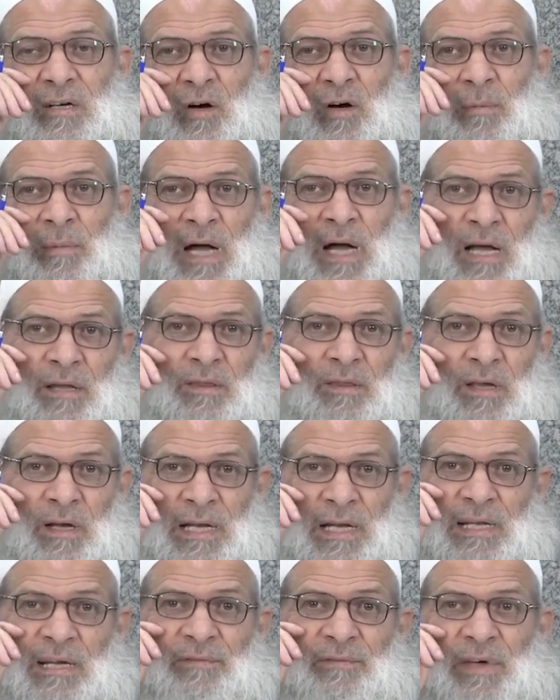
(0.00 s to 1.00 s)
وما أكثر
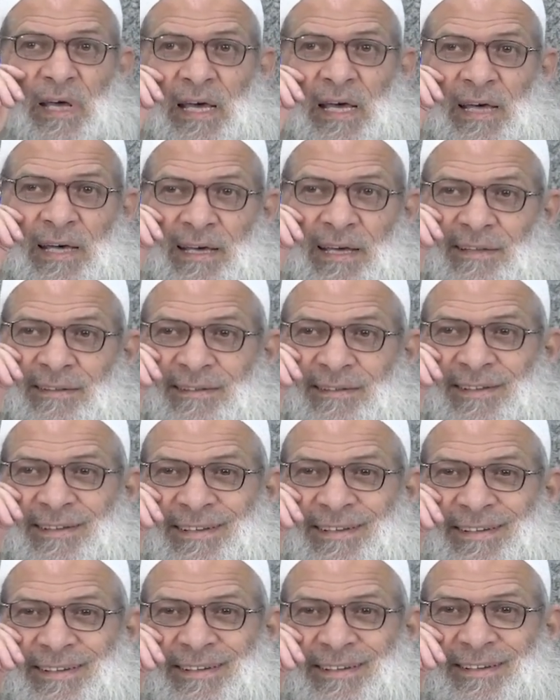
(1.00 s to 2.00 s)
الكفاءات
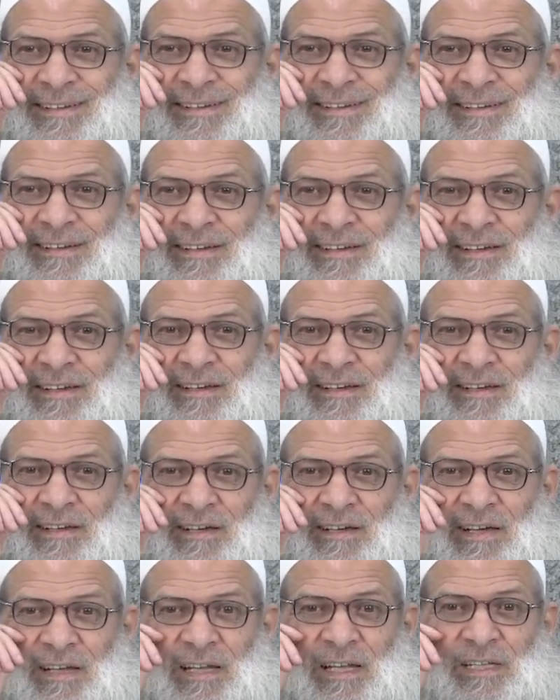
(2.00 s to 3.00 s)

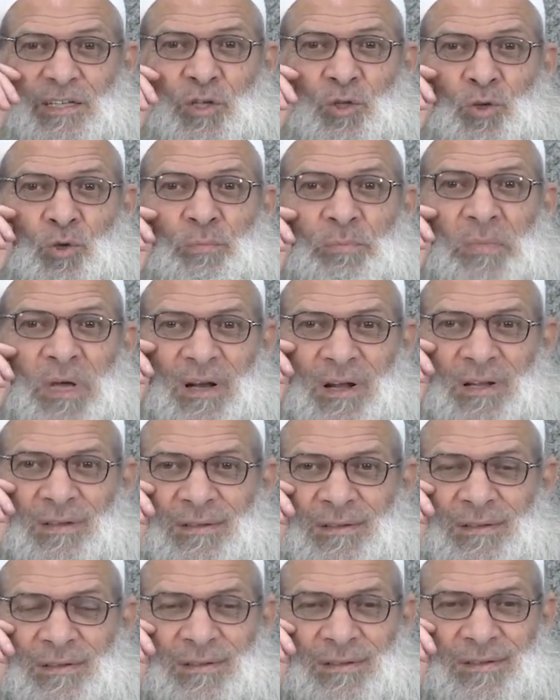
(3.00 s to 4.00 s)
التي دمرت
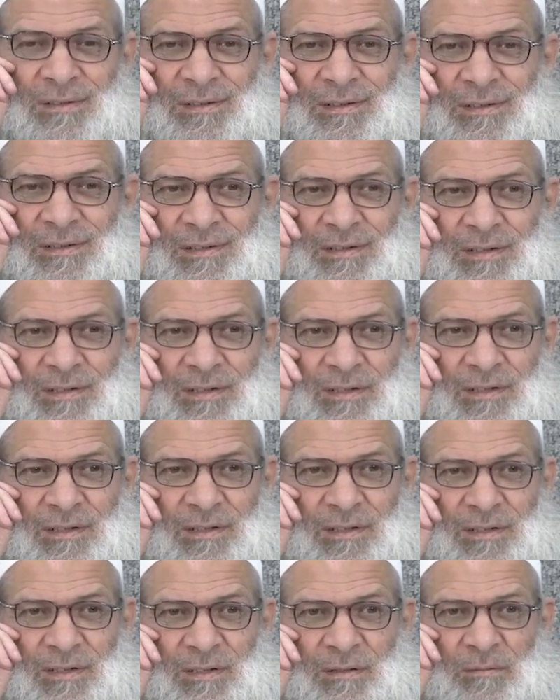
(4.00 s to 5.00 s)

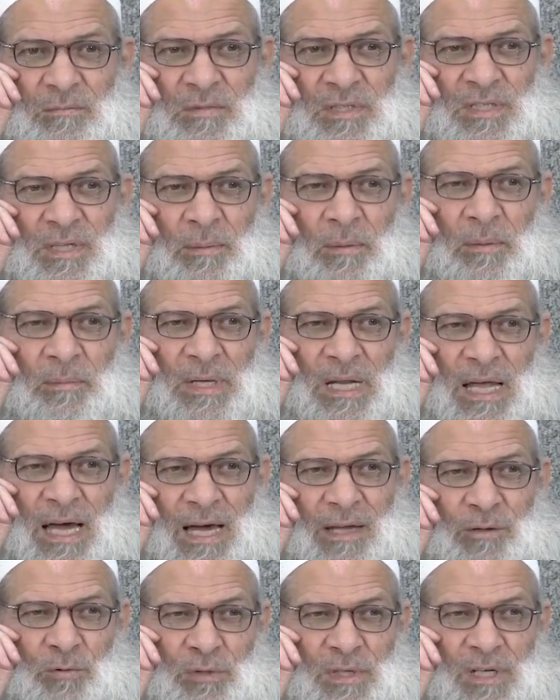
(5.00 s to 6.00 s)
بسبب
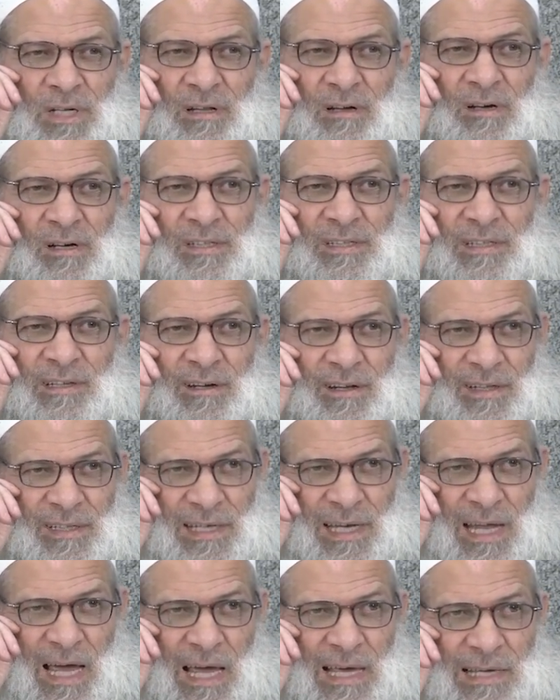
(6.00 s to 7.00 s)
الأعين الغادرة
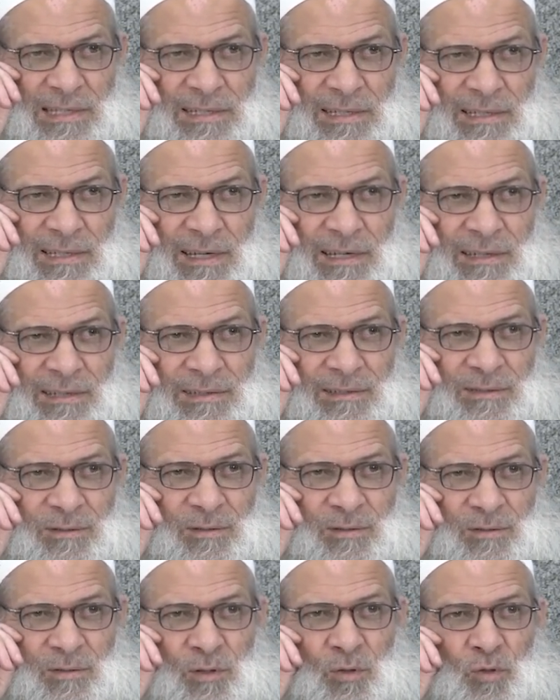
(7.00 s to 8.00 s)
الحاسدة
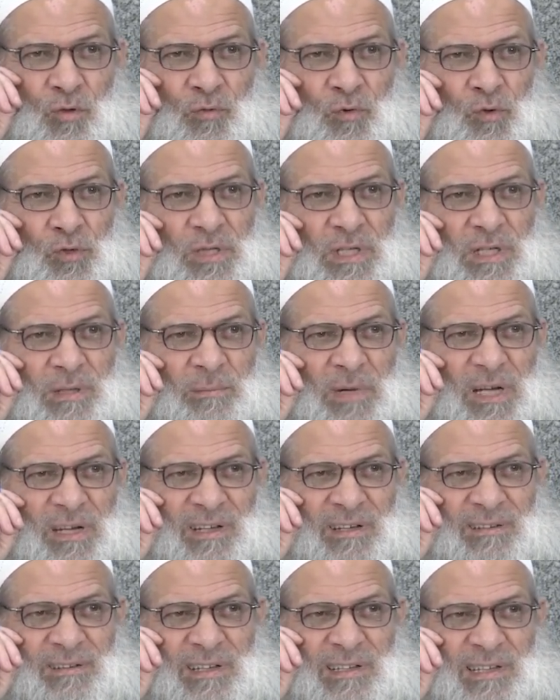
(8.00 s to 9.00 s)
والنفوس
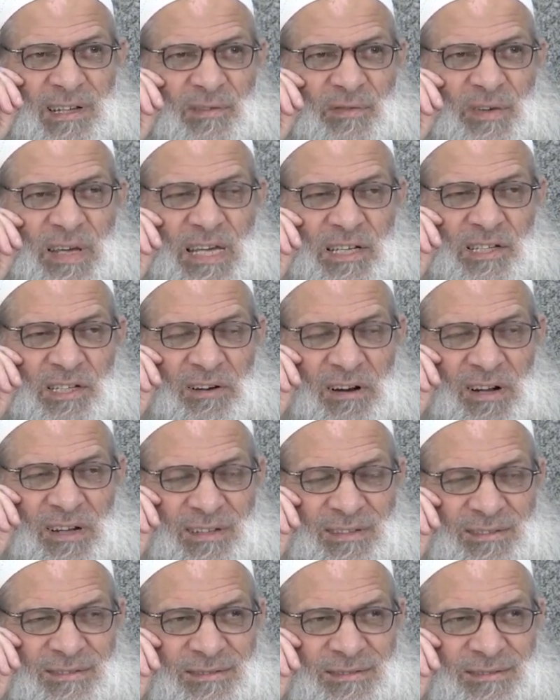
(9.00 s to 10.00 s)
المريضة الفاجرة
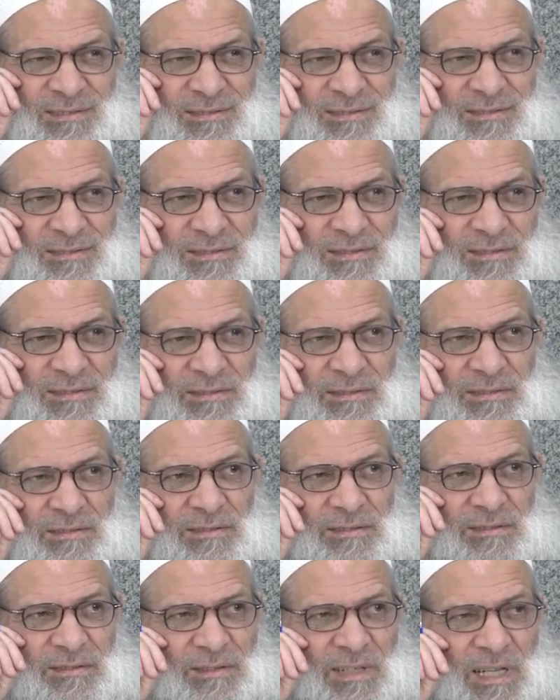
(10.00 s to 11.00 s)

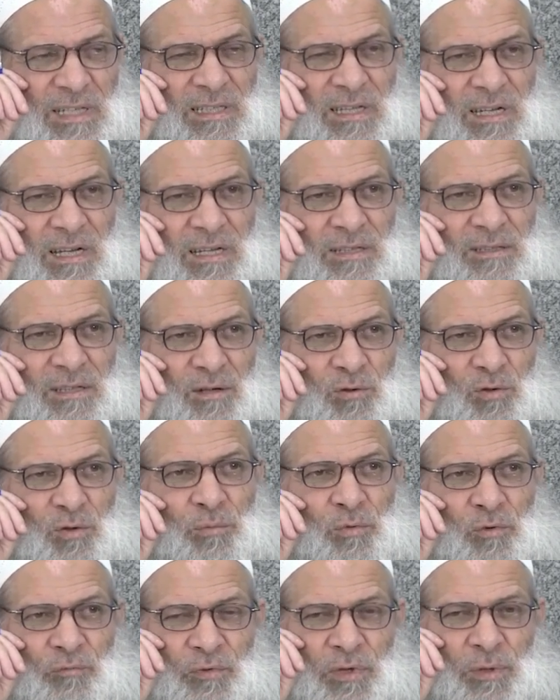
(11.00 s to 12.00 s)
التي لا
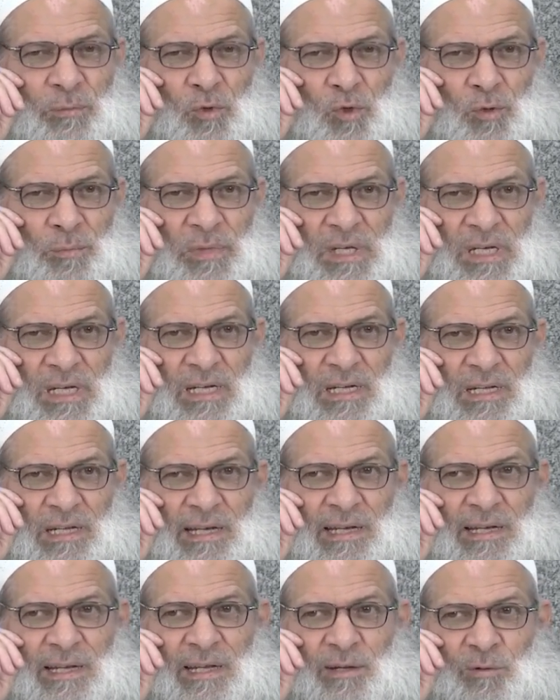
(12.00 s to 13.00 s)
ترقب في مؤمن
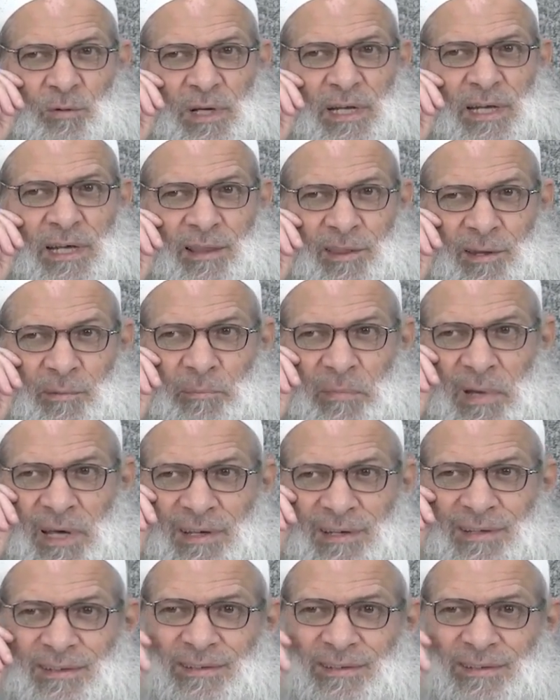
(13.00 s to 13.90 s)
إلا ولا ذمة